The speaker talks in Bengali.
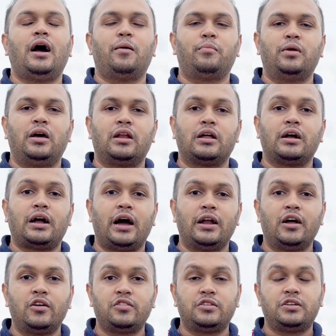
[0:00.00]
আপনার
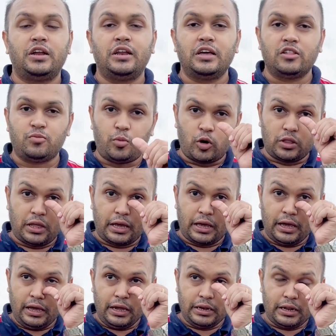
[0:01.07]
গানার্স ট্রেনিং স্পট
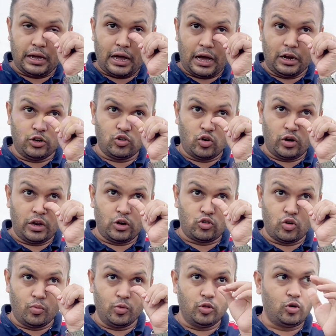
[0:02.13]
থেকে এটা হালি শহরের
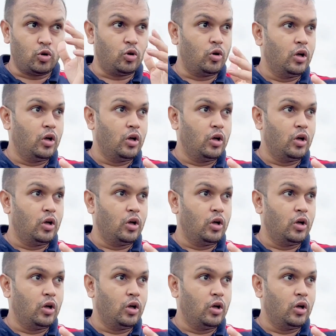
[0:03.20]
সমুদ্র